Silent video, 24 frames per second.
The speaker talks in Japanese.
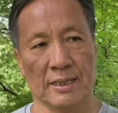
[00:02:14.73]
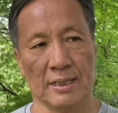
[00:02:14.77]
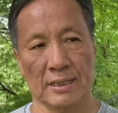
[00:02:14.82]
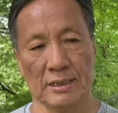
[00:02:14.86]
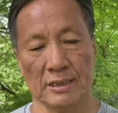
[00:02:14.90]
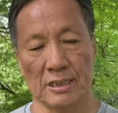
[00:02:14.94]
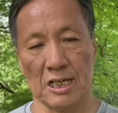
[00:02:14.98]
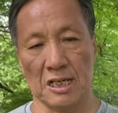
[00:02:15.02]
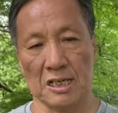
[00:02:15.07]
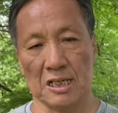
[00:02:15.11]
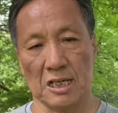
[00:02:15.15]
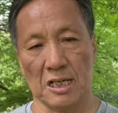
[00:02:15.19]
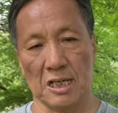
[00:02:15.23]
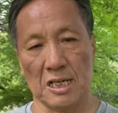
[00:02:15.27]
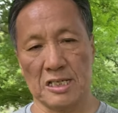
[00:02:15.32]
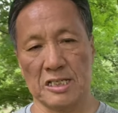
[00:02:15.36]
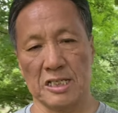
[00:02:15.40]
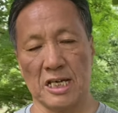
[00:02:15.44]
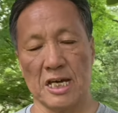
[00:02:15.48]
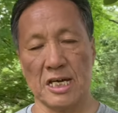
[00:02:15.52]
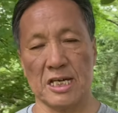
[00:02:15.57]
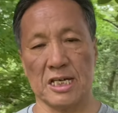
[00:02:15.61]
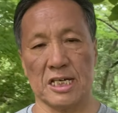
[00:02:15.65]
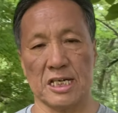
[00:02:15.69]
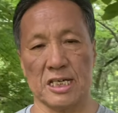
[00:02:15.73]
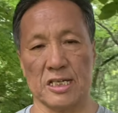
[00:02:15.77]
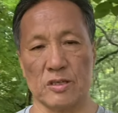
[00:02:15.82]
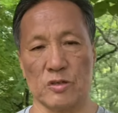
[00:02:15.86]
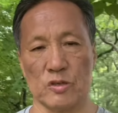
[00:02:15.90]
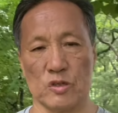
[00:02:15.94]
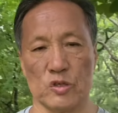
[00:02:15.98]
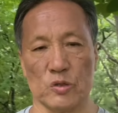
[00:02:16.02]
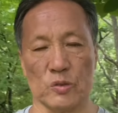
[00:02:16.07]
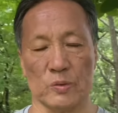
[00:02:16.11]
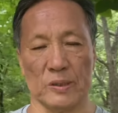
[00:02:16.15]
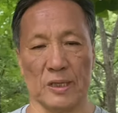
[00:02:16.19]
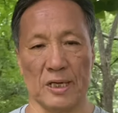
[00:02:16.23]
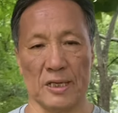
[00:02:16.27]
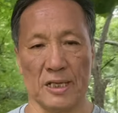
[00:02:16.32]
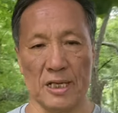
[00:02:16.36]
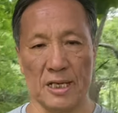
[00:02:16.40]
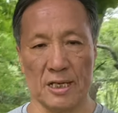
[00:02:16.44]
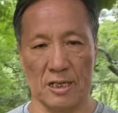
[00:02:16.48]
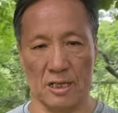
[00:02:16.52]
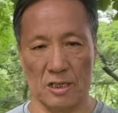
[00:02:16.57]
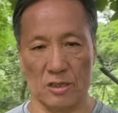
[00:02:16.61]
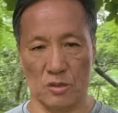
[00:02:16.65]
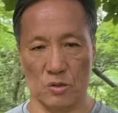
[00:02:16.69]
だから最近の十何
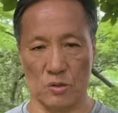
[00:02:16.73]
年間